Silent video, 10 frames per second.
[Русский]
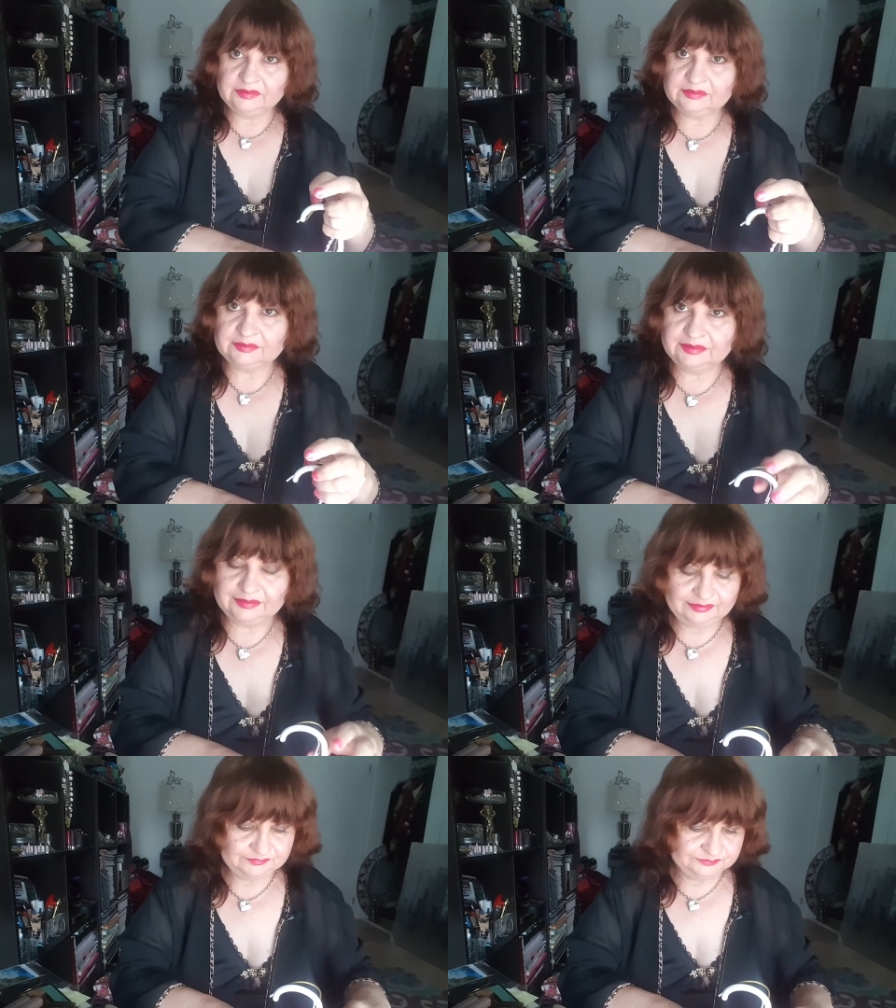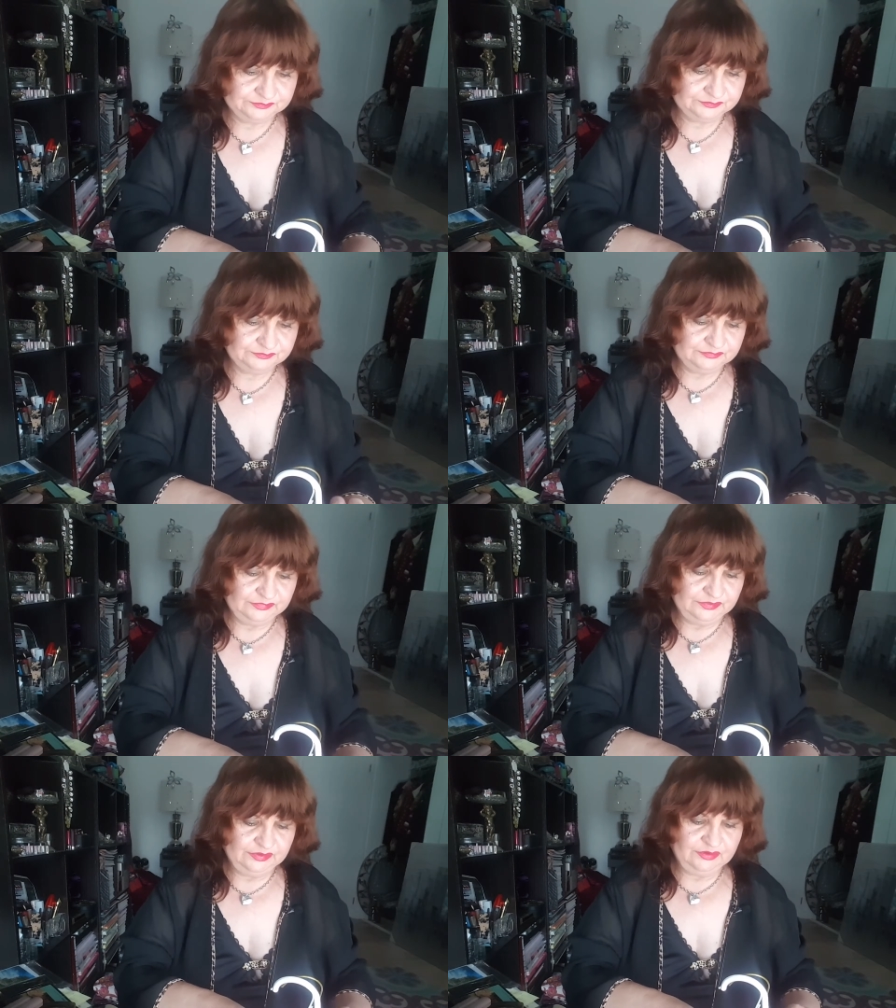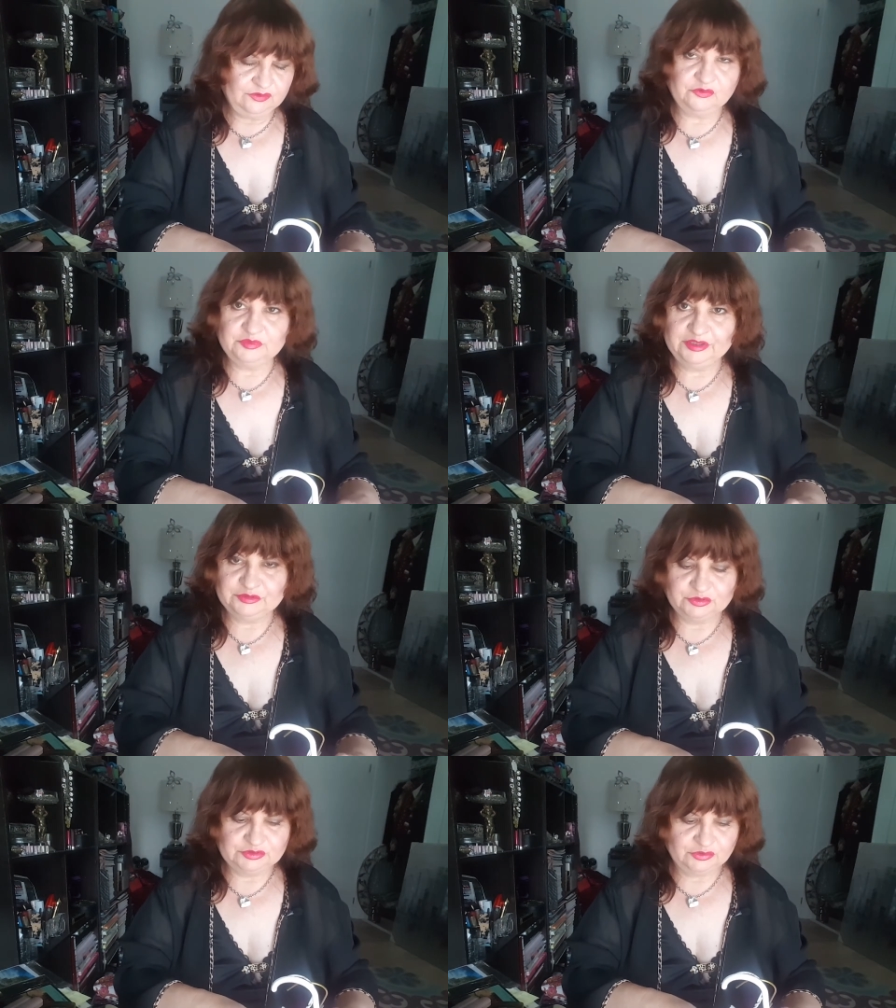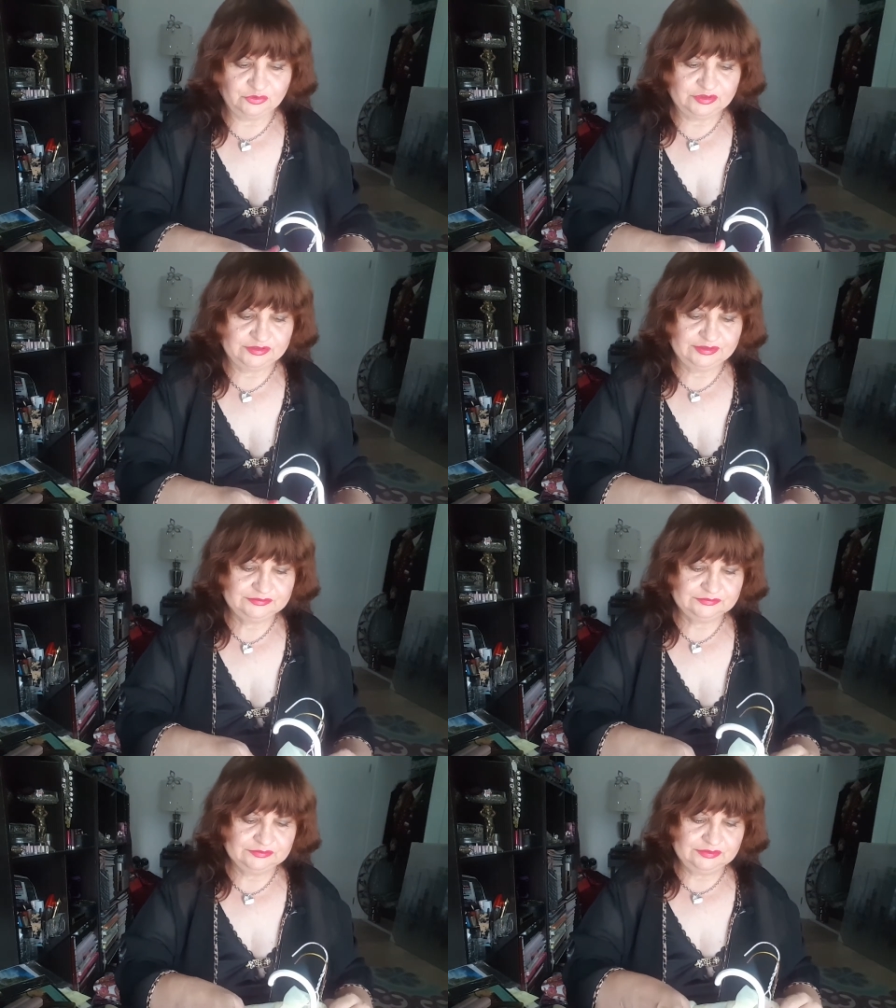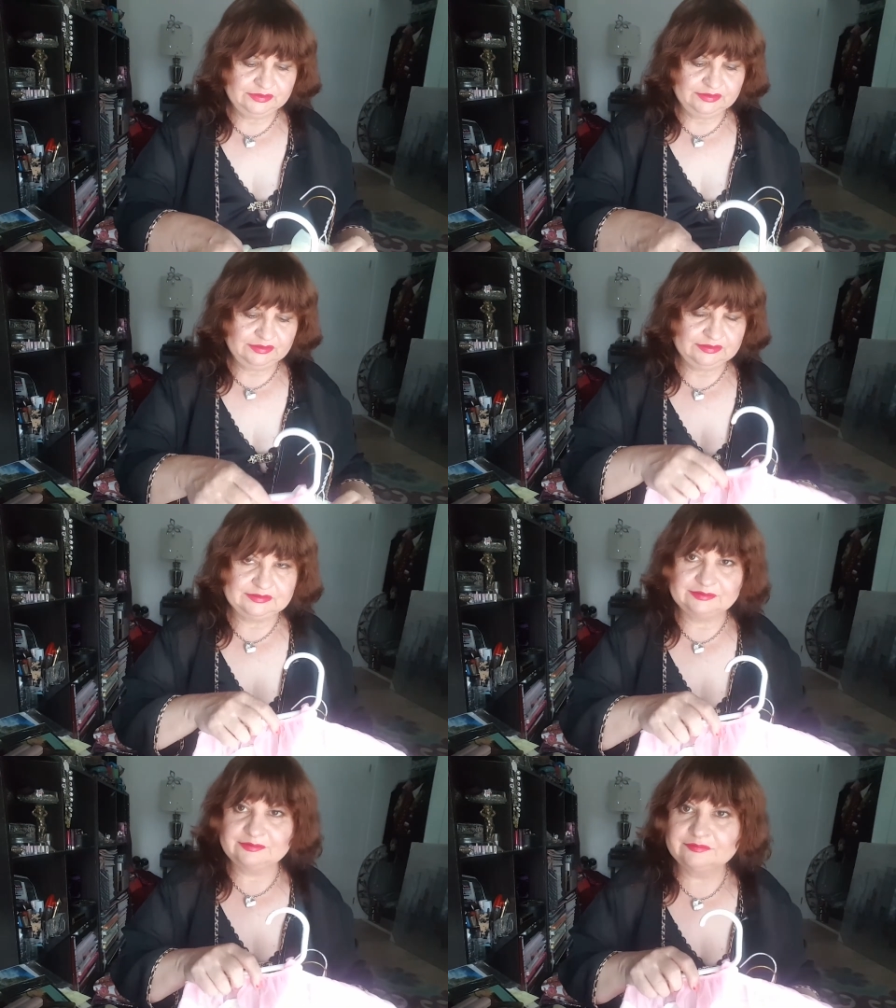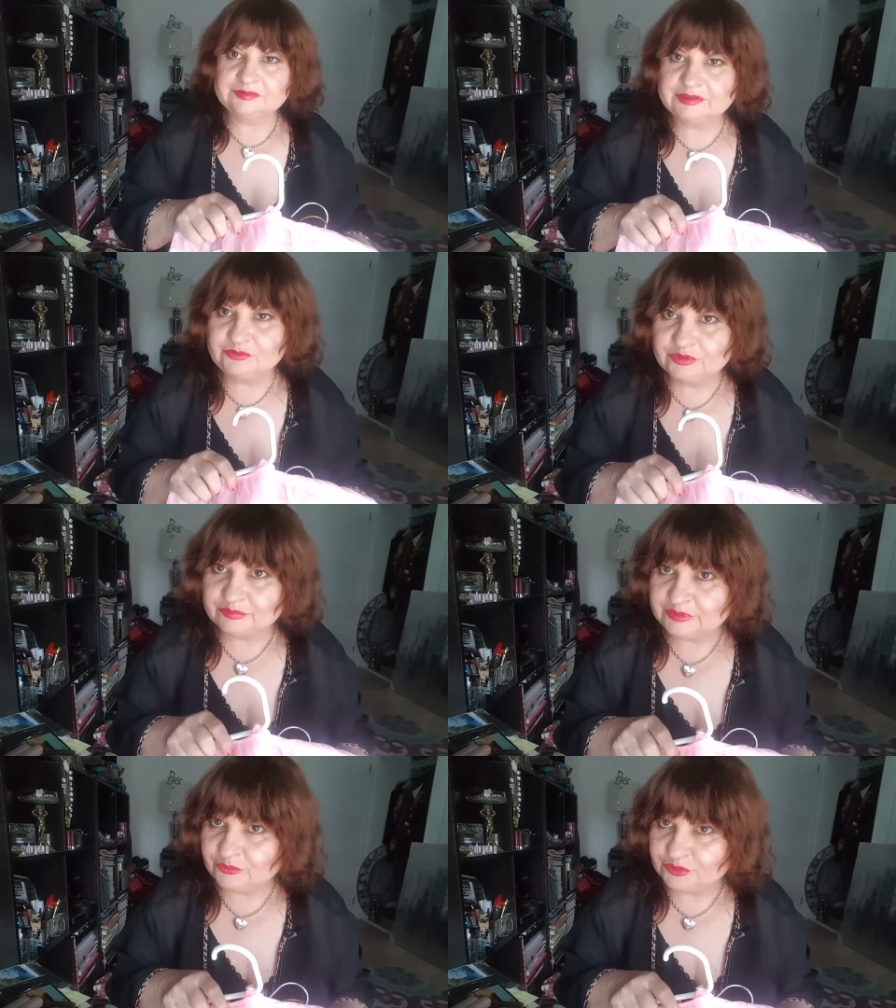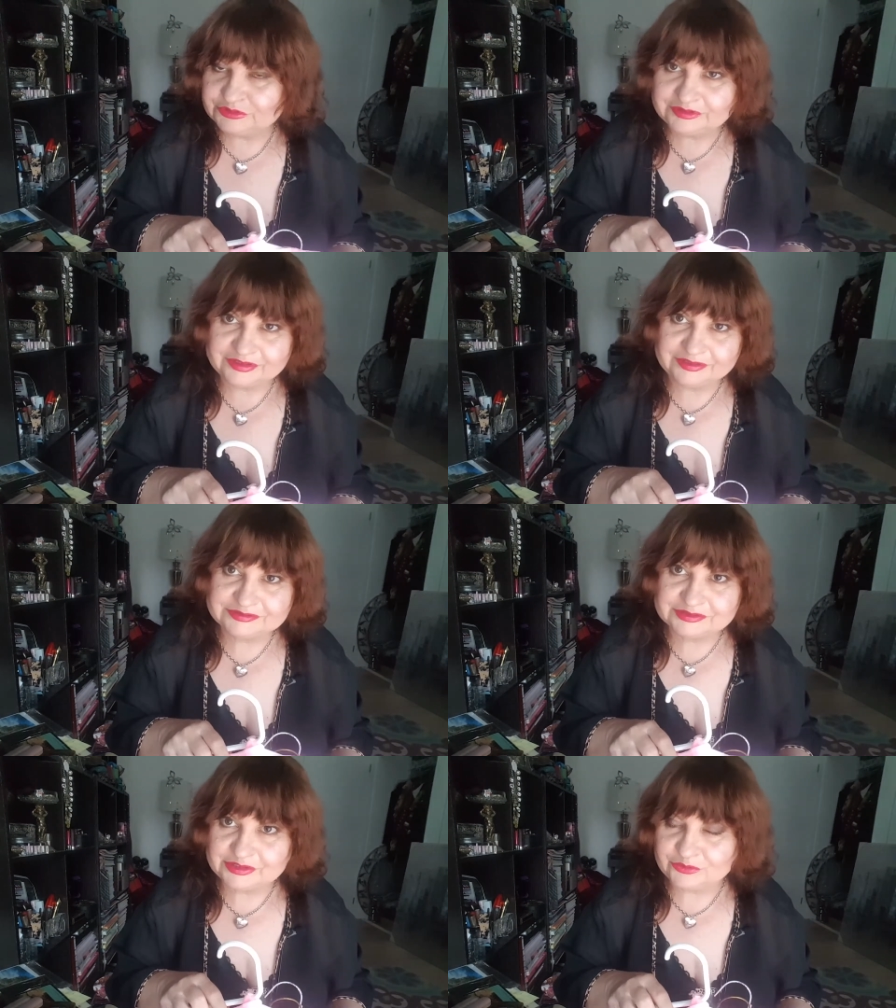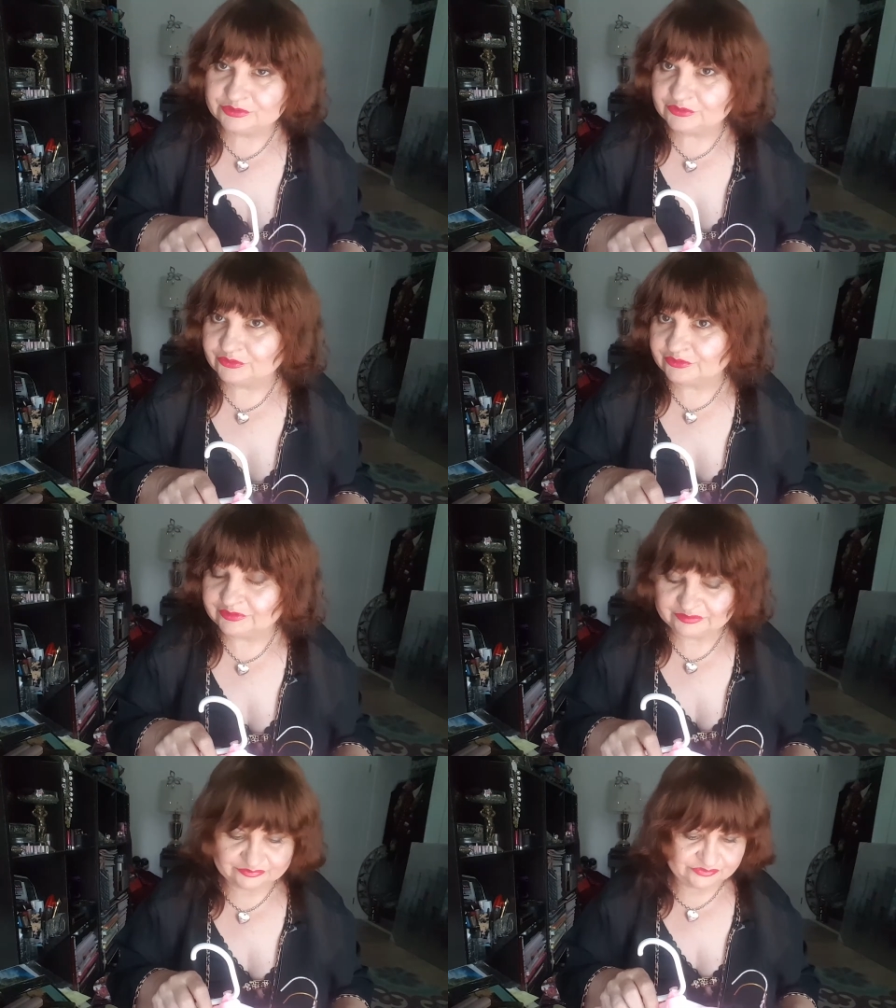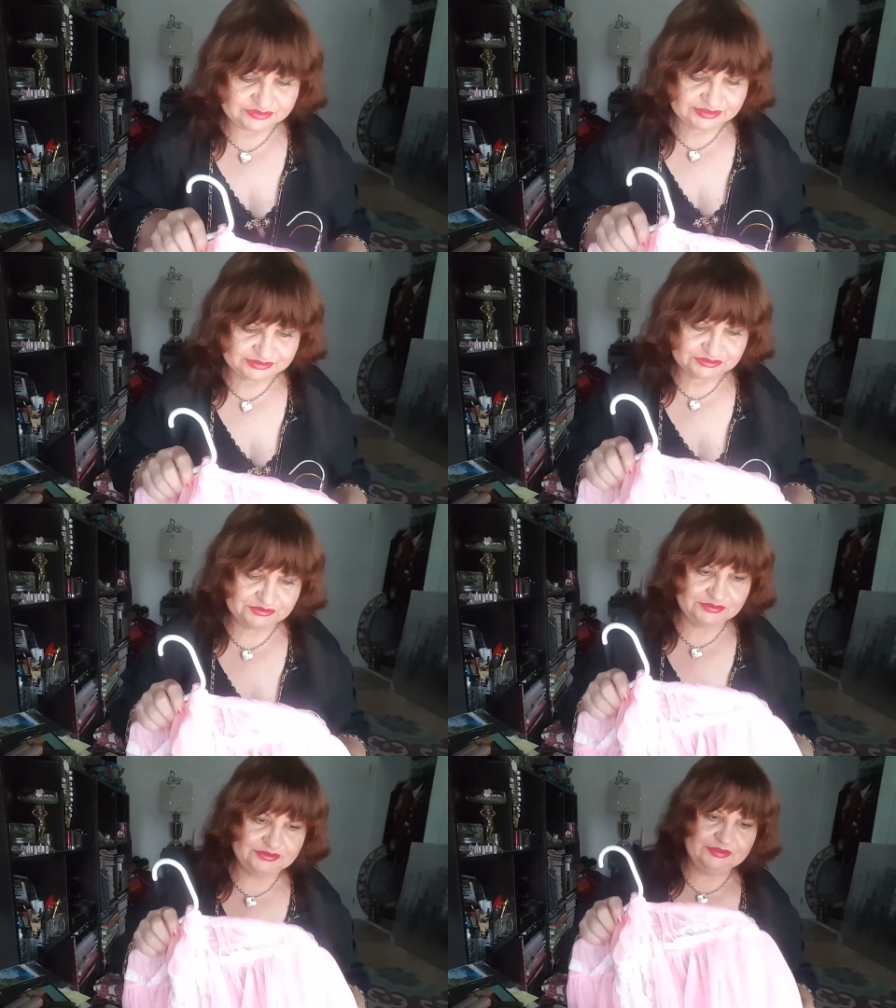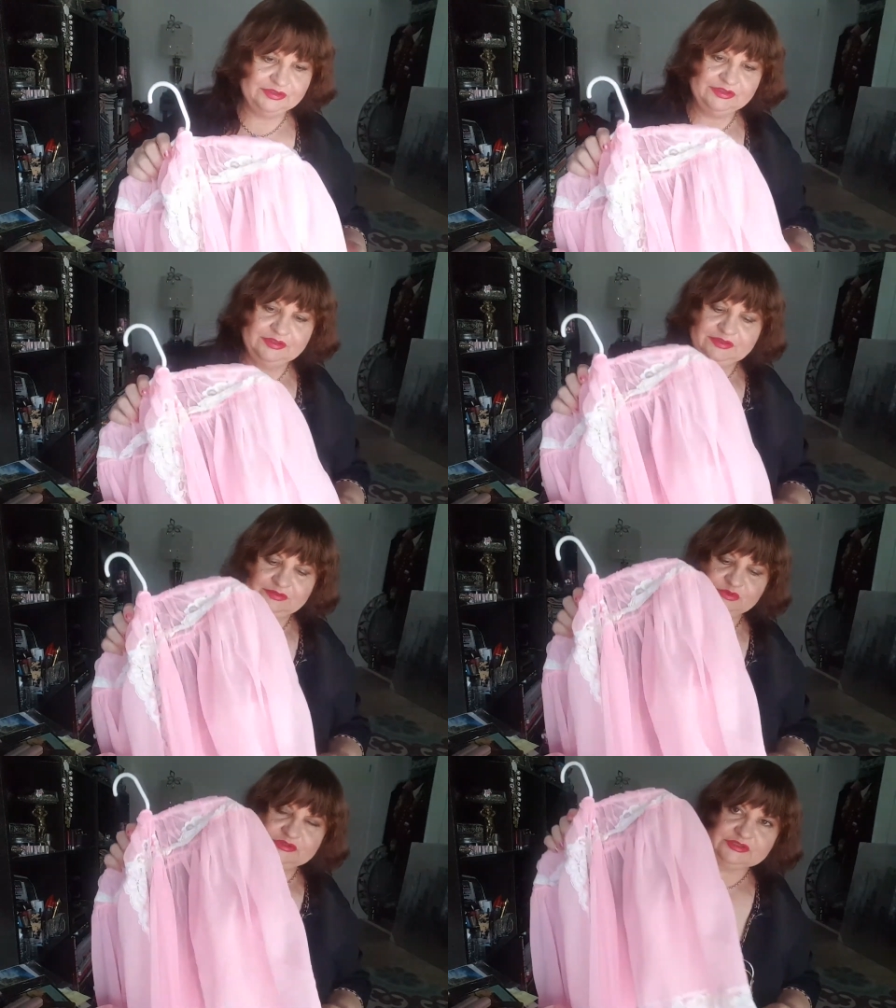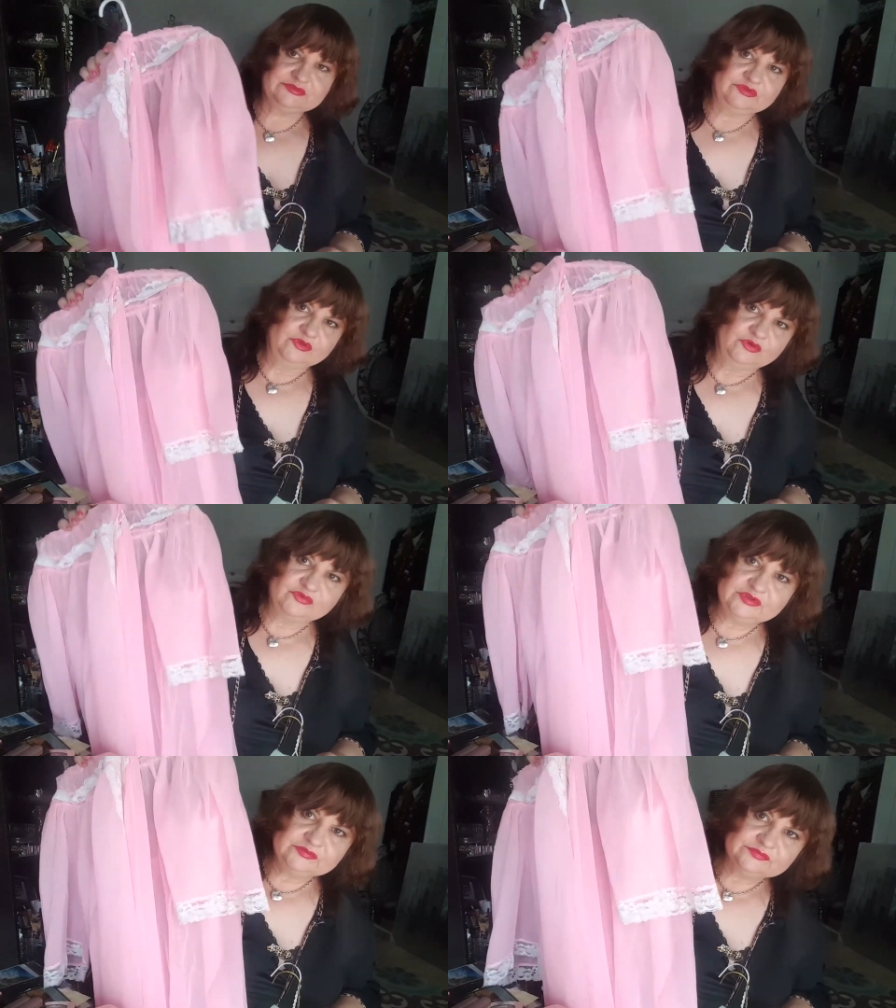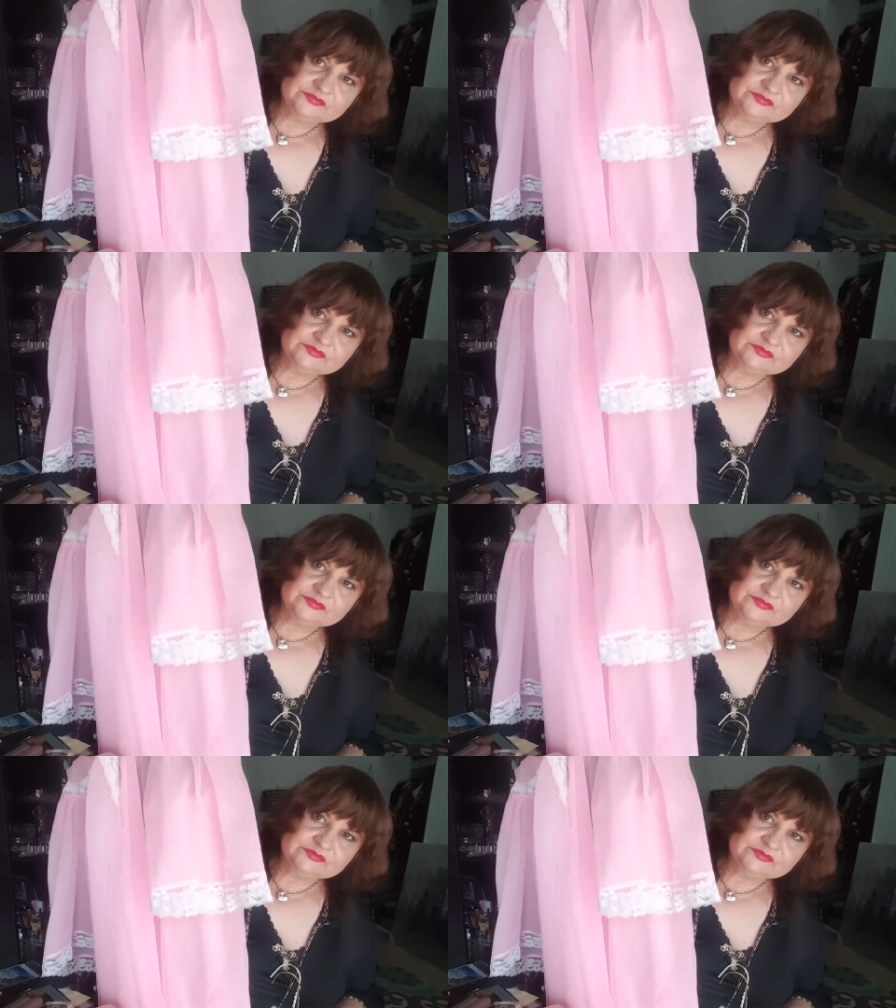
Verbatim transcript: Далее. У меня идет такой халат, э, который мне очень нравится. И он такой винтажный. Ну, естественно, новый.